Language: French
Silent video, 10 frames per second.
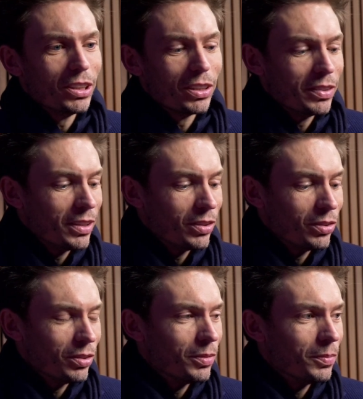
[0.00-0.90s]
J'avais
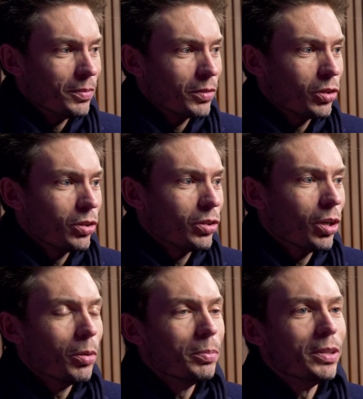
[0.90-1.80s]
euh,
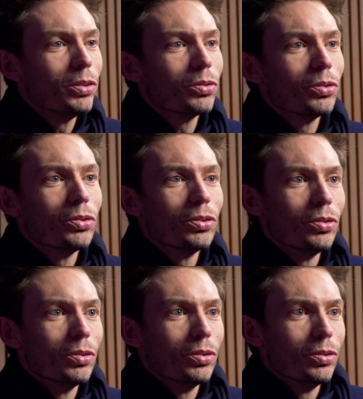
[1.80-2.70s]
comme ambition
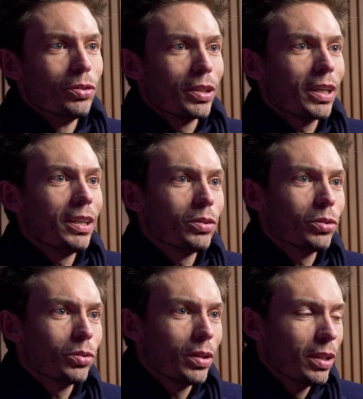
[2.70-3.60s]
de, créer un
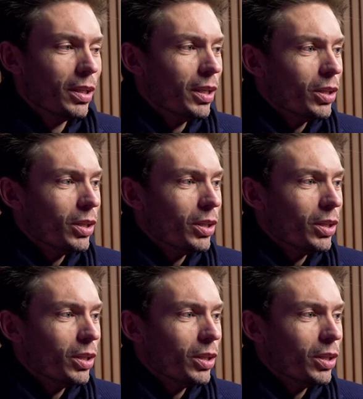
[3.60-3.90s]
tournoi.